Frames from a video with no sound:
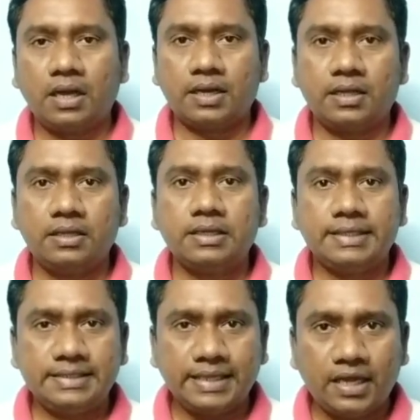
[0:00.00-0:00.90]
ஆனால்
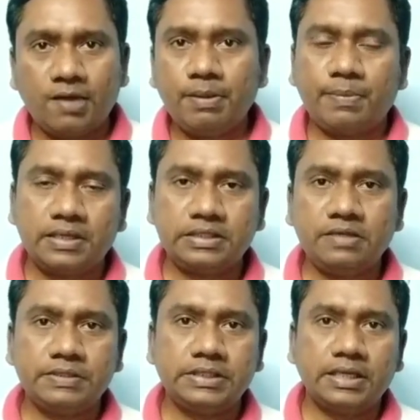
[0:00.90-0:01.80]
இது எல்லாமே
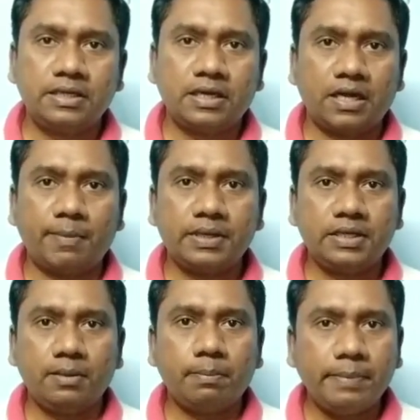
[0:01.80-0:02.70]
மனசில் வச்சு தான்
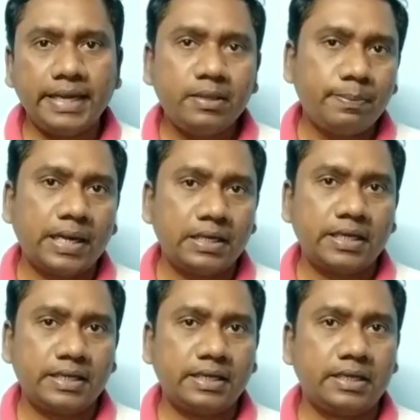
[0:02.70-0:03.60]
நமக்கு மெயின்
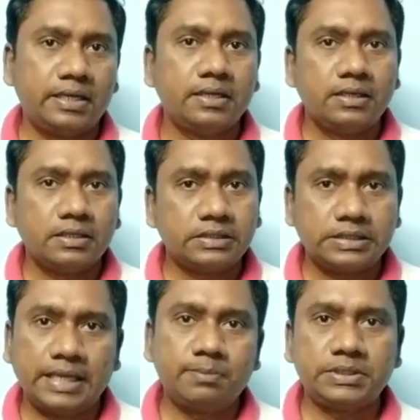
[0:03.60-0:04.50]
பிராண்டாக இருக்கிற
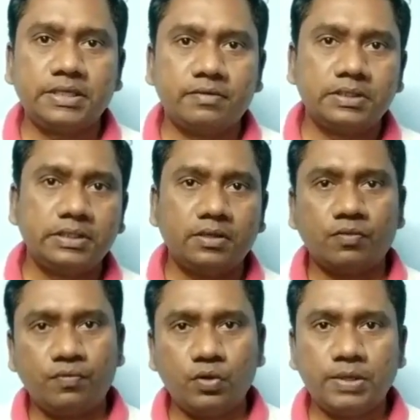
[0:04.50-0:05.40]
சாம்சங் வந்து
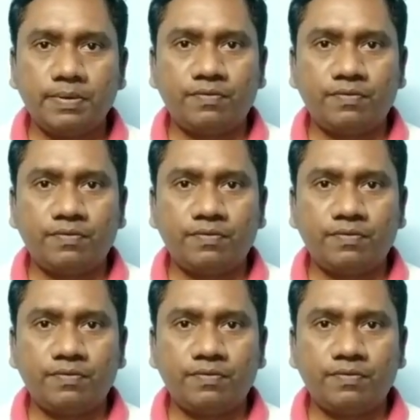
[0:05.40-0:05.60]
ஃபோல்டபுள்